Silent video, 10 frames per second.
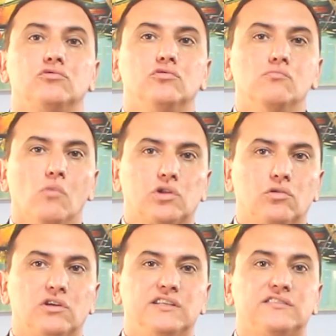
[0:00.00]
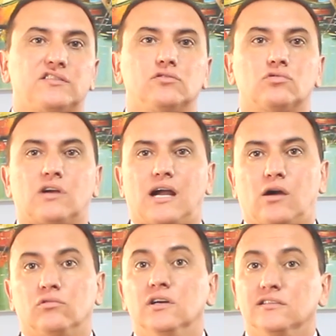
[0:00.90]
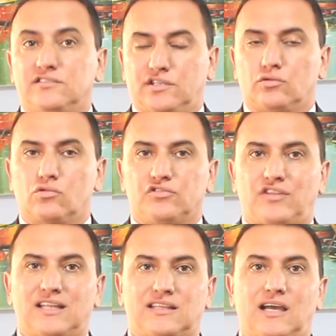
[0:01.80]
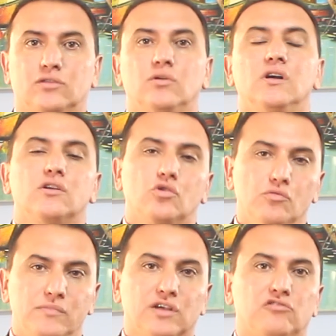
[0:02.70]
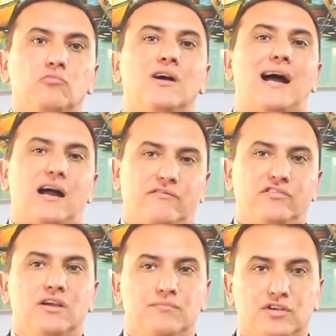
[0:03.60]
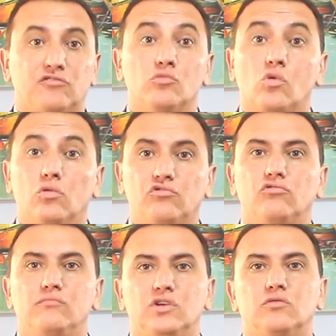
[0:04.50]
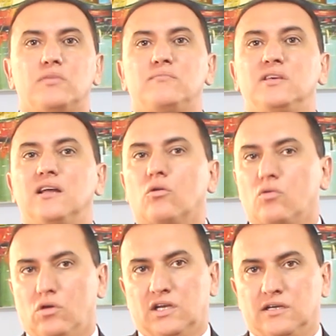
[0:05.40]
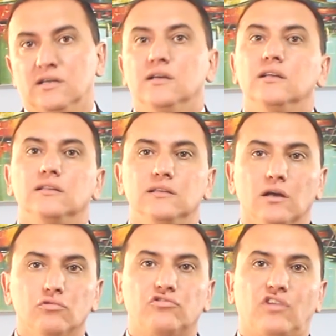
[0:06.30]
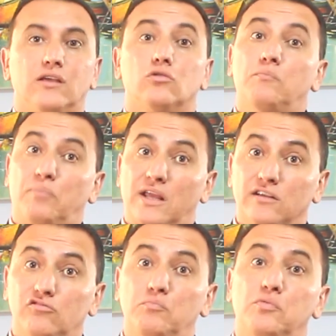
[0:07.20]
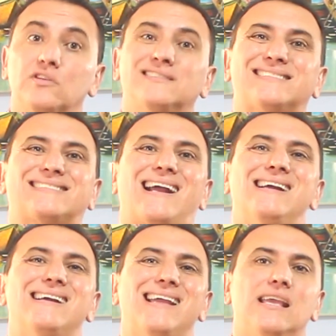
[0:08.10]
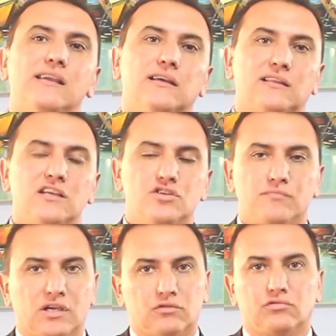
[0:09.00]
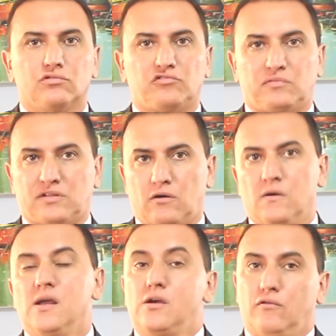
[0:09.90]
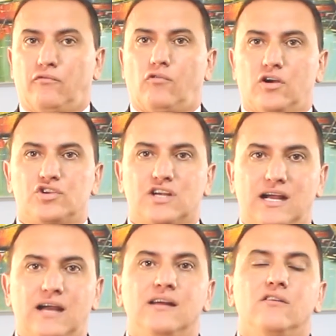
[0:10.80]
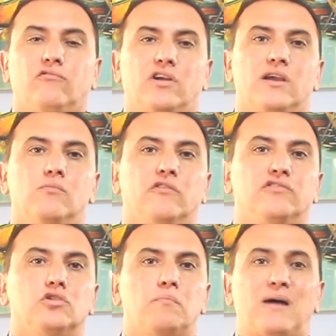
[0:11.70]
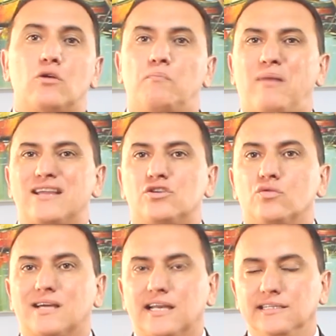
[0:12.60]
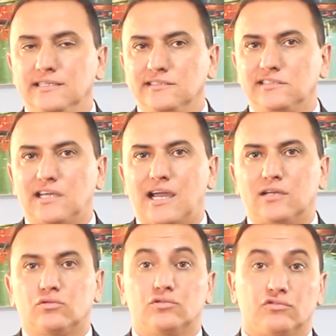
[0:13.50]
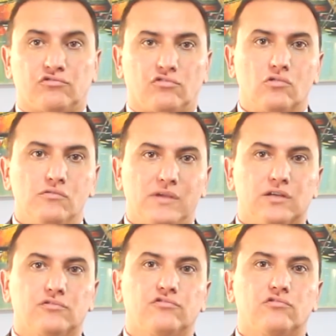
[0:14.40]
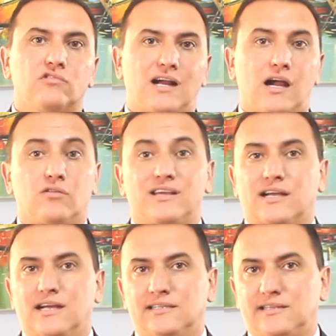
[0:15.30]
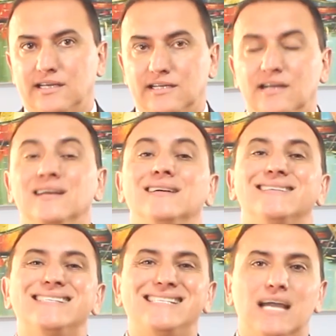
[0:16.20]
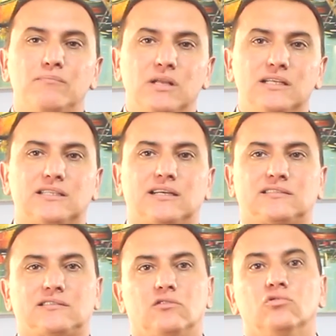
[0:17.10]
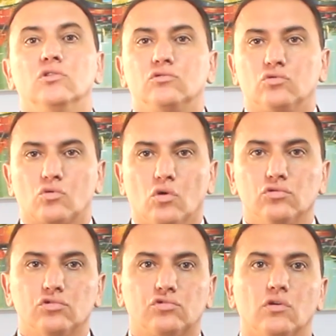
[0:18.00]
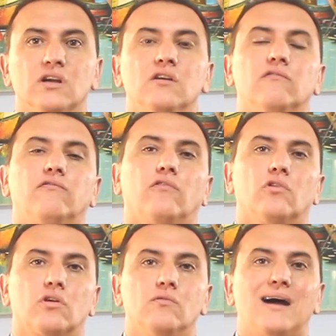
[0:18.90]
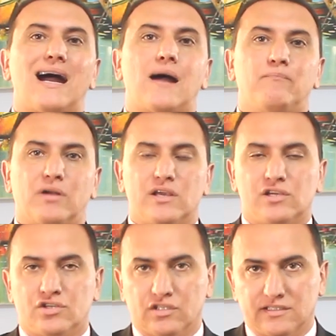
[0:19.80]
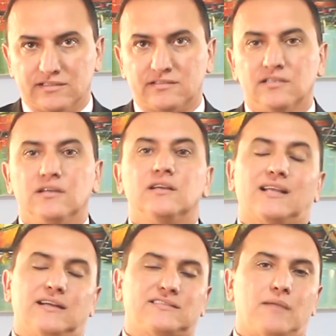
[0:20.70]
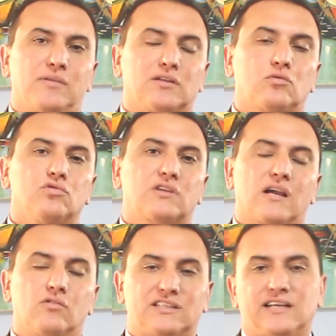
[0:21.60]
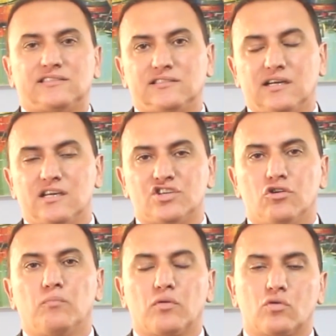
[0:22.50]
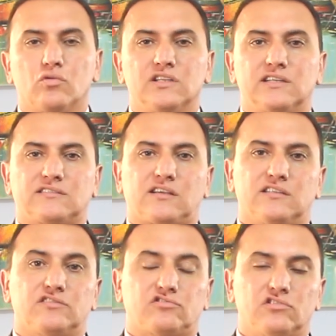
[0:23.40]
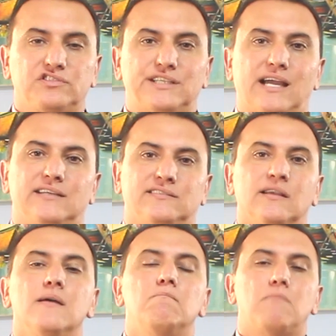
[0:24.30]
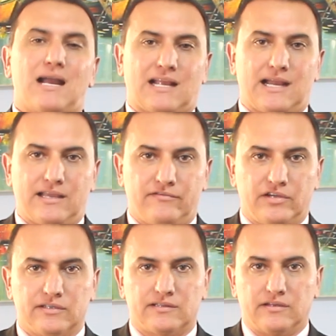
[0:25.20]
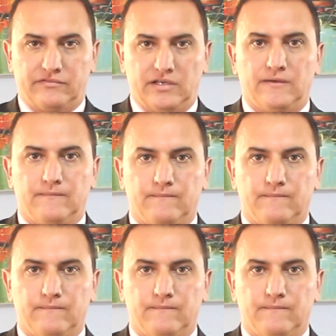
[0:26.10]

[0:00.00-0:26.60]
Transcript: no motorista do carro, sendo constatado que o mesmo havia mesmo consumido bebida alcoólica não sendo preso por estar em atendimento no hospital. O Ford K foi removido para o pátio credenciado e os documentos do carro e a carteira de habilitação do condutor foram apreendidas. Quer saber tudo o que acontece na região? Procure nas redes sociais MacGyver TV.